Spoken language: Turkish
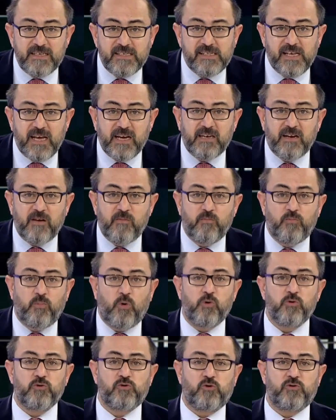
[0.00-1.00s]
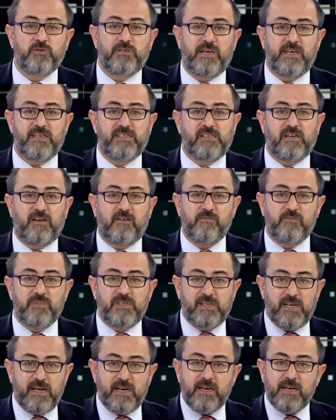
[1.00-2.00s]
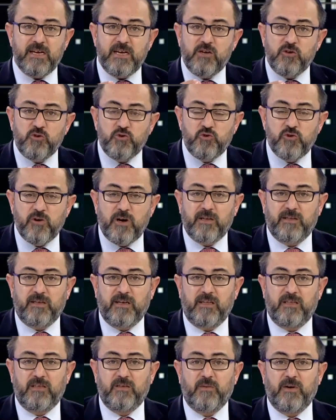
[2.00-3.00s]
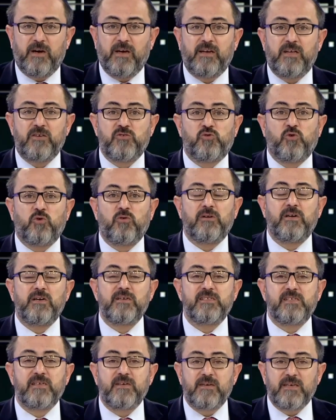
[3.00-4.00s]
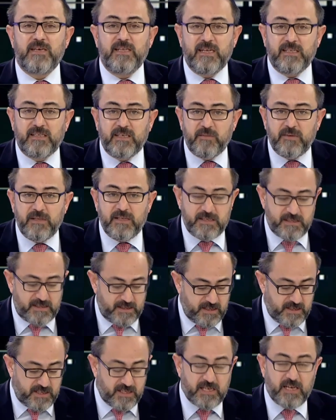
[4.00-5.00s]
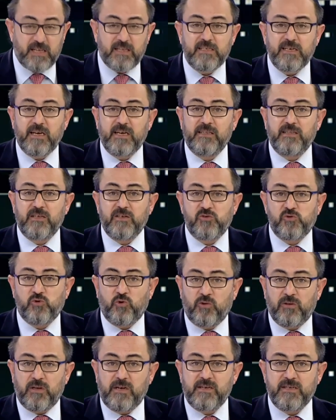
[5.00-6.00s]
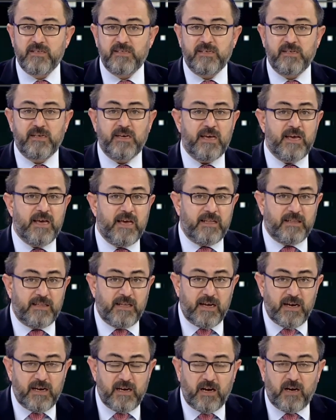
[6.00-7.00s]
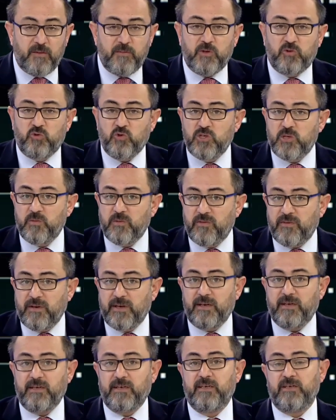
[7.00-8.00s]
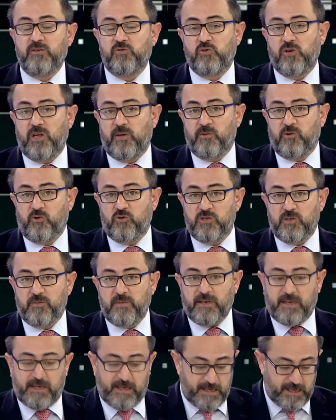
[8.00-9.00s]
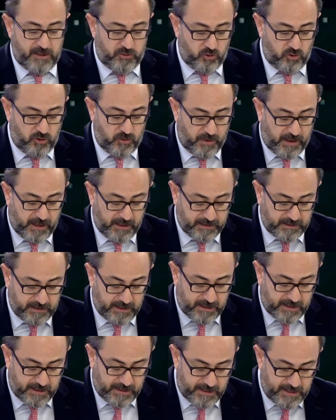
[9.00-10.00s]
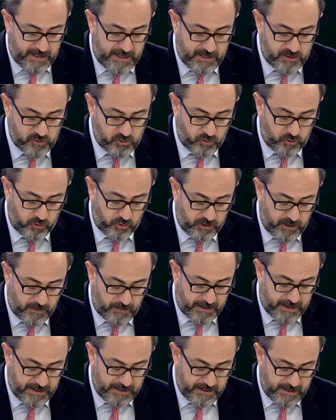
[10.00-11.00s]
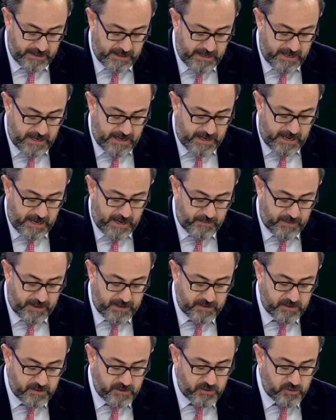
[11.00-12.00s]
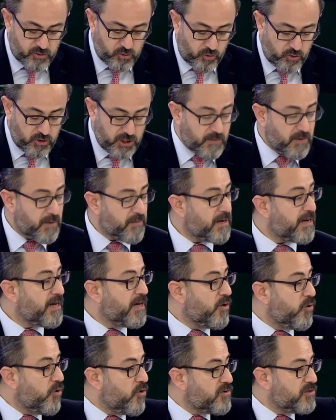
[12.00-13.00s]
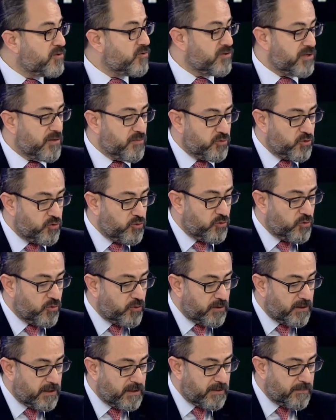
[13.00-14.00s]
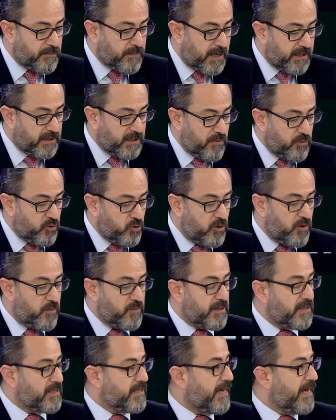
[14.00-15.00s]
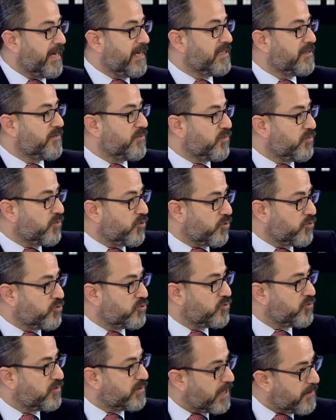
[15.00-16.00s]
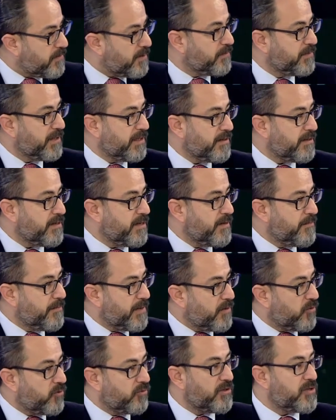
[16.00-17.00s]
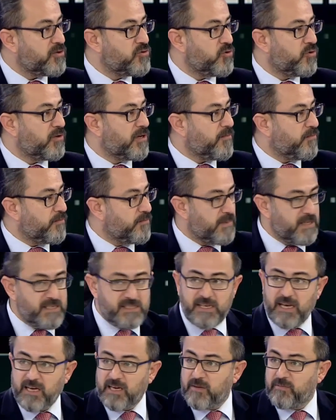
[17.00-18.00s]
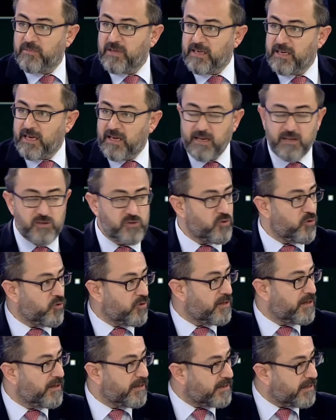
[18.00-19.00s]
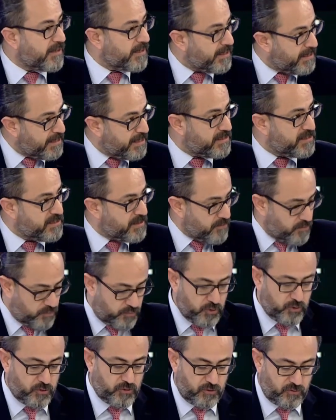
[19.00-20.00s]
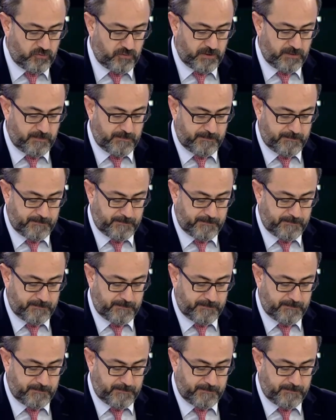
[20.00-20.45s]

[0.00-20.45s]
Instagram bonus hoca hesabımıza şu andan itibaren sorularınızı iletebilirsiniz. Canlı yayında sorularınızı değerli Ahmet hocama ve e, Süleyman hocama iletiyorum. Hatta ilk soruyu da ben hemen e, soracağım ama önce hocam şu e, pandemi dönemindeki eğitim konusunu tamamlayın. Ben evet. ondan sonra Instagram'dan gelen soruları da ileteceğim. Hemen Buyurun lütfen.